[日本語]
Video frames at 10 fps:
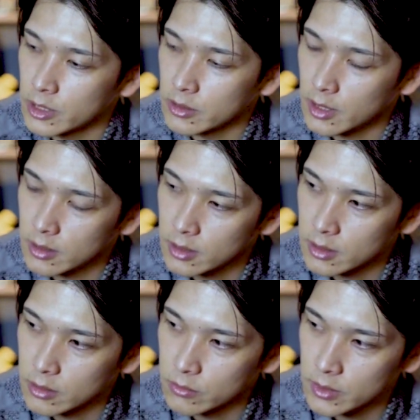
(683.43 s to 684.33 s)
上なかな
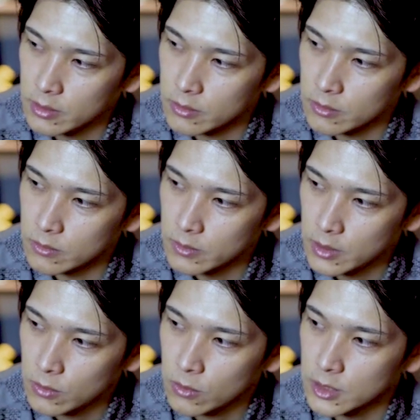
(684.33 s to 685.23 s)
かね上
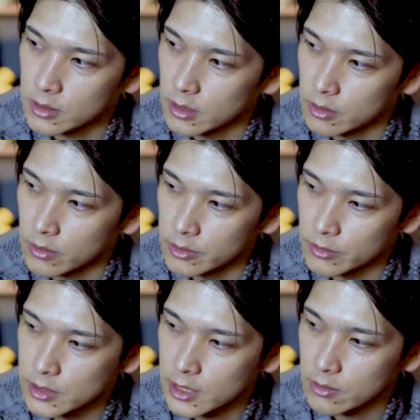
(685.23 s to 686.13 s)
上の方だったりとか四つ